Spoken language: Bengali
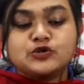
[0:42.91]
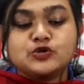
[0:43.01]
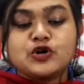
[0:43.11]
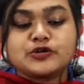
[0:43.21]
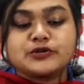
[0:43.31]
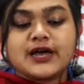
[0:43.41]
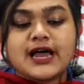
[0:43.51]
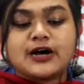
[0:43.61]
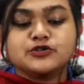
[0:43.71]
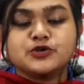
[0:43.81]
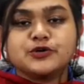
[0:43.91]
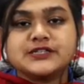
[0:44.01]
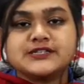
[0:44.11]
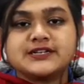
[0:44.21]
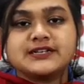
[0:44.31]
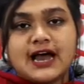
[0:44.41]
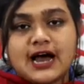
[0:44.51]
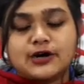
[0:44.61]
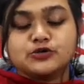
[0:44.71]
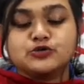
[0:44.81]
দুর্ঘটনায় আহত হয়েছেন
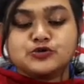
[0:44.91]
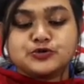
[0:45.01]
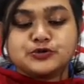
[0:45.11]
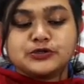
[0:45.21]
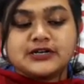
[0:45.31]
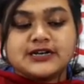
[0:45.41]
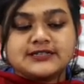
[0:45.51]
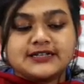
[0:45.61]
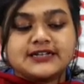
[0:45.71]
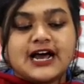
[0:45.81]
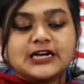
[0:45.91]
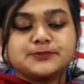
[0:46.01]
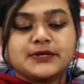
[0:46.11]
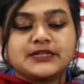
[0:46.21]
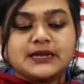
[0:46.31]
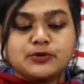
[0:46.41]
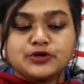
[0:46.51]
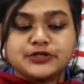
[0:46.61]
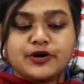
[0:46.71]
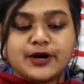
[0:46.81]
আরও দুজন তাদের হাসপাতালে
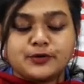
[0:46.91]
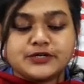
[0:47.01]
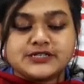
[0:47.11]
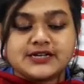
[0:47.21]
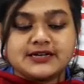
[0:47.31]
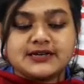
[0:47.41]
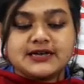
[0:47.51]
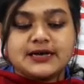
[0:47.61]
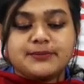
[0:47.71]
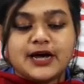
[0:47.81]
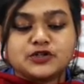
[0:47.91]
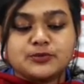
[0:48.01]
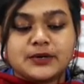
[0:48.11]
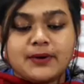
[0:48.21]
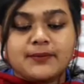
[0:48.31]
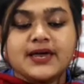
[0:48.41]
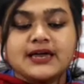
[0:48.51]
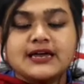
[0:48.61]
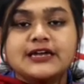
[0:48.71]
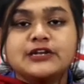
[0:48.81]
ভর্তি করা হয়েছে প্রাথমিকভাবে
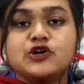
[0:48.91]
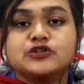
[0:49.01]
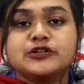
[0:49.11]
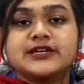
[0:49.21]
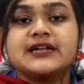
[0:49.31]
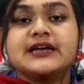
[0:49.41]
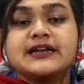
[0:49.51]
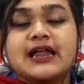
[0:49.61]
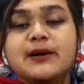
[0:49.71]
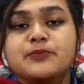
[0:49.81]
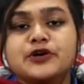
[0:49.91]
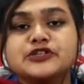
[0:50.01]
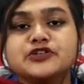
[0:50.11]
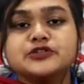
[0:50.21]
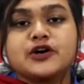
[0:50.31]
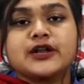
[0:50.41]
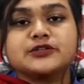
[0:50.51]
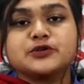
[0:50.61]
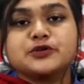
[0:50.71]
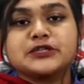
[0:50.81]
নিহতদের নাম পরিচয়
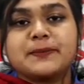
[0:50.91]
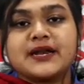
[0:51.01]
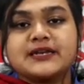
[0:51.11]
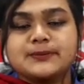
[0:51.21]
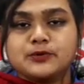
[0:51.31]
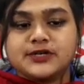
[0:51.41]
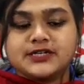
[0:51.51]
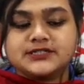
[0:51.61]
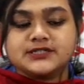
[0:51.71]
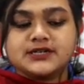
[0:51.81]
শনাক্ত করতে পারেনি পুলিশ